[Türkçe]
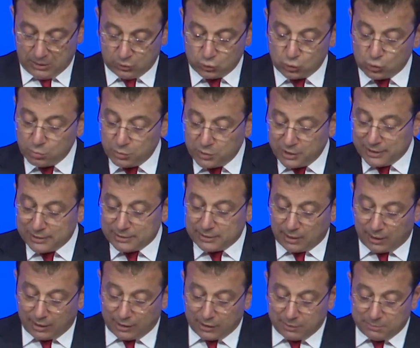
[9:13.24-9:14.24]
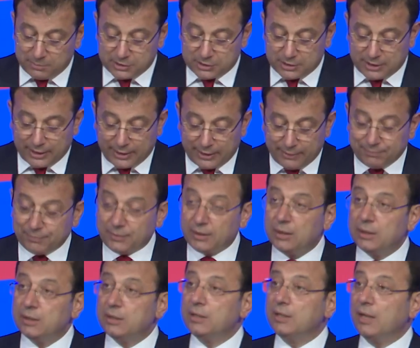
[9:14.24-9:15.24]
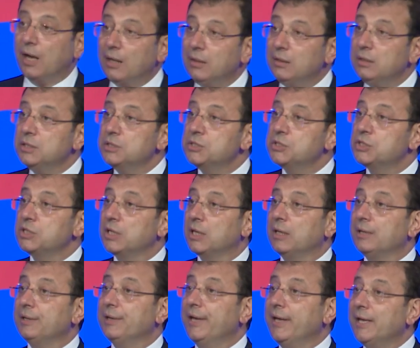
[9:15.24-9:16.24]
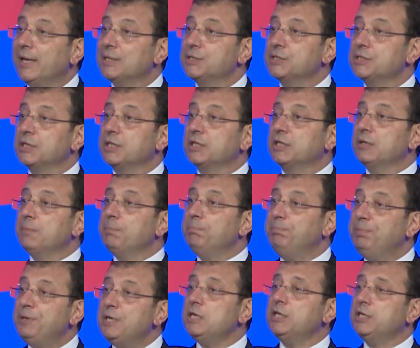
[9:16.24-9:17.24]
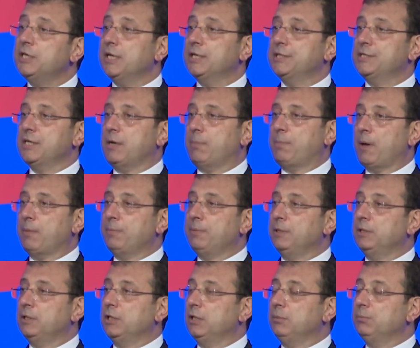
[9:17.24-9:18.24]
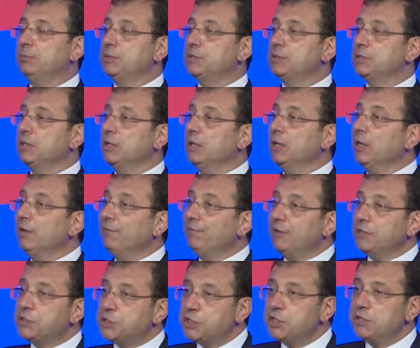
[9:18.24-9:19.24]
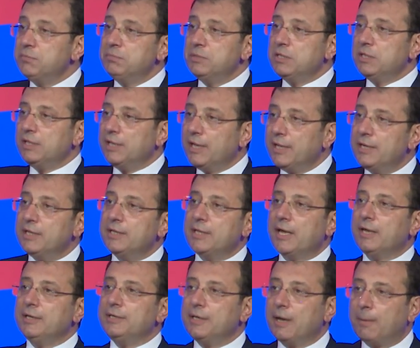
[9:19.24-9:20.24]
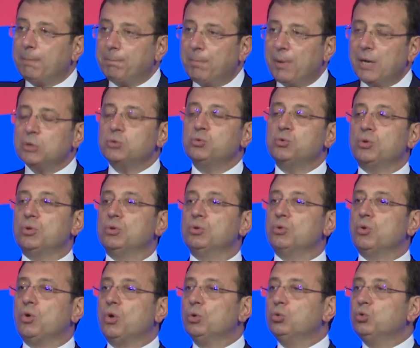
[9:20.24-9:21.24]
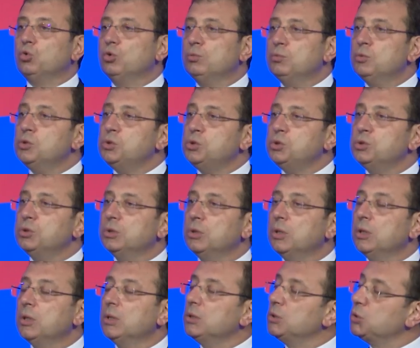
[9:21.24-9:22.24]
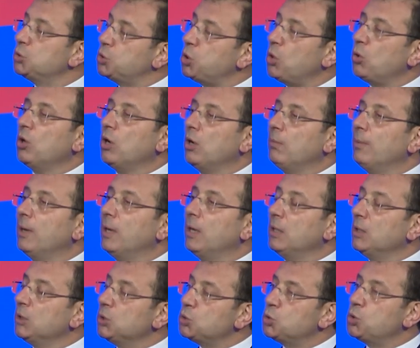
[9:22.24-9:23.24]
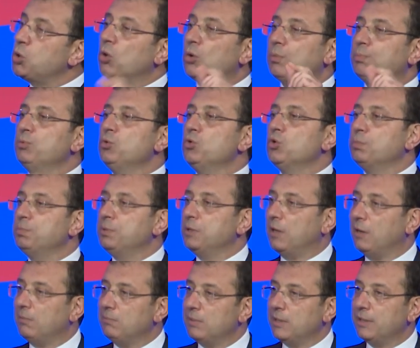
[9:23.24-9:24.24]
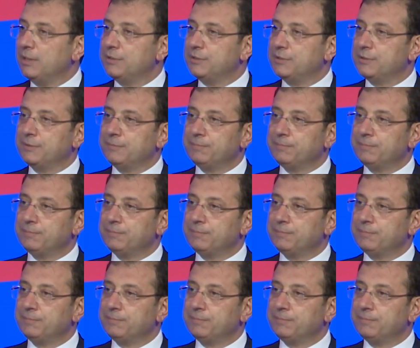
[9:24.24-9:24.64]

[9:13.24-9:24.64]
Cumhuriyet tarihimizde yalnızca ne yazık ki bir kez yapabildiğimiz ve şimdi yeniden yapmak zorunda olduğumuz çok ama çok büyük bir hamleydi.